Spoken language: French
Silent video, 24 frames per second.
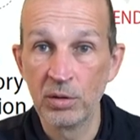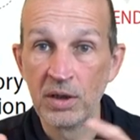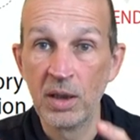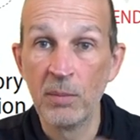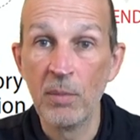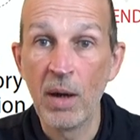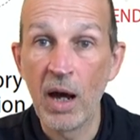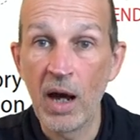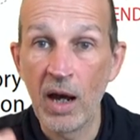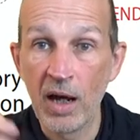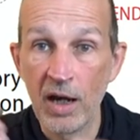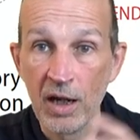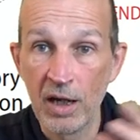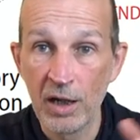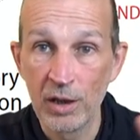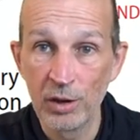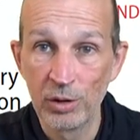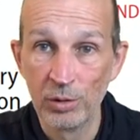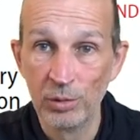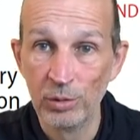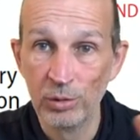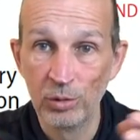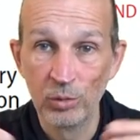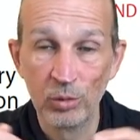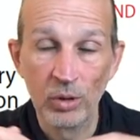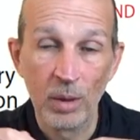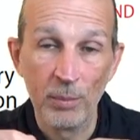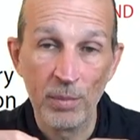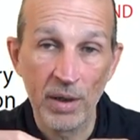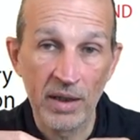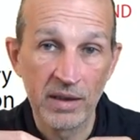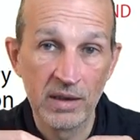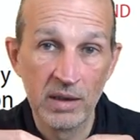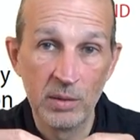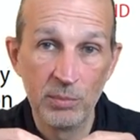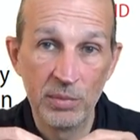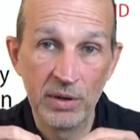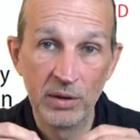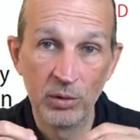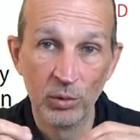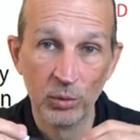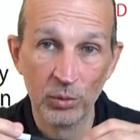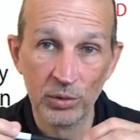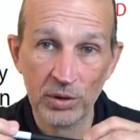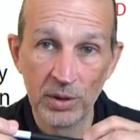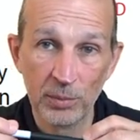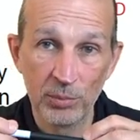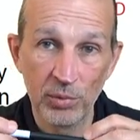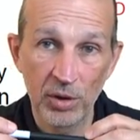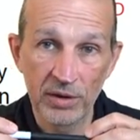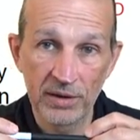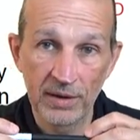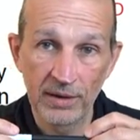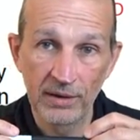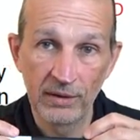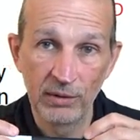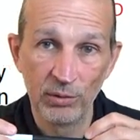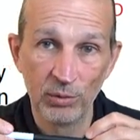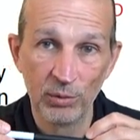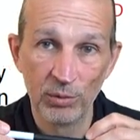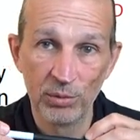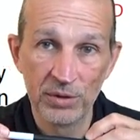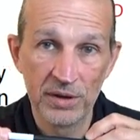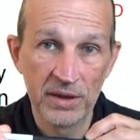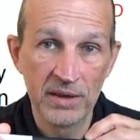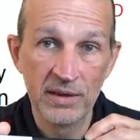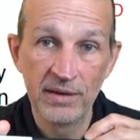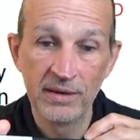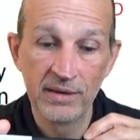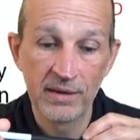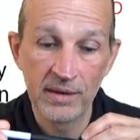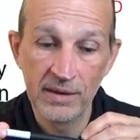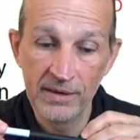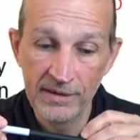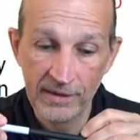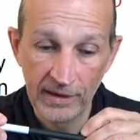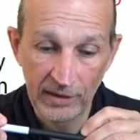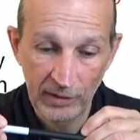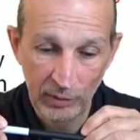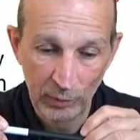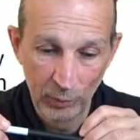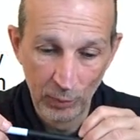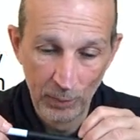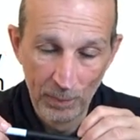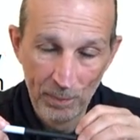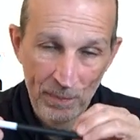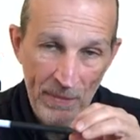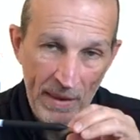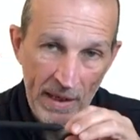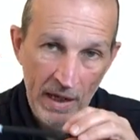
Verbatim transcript: démarrage, de toute la partie Python, d'importation, d'initialisation.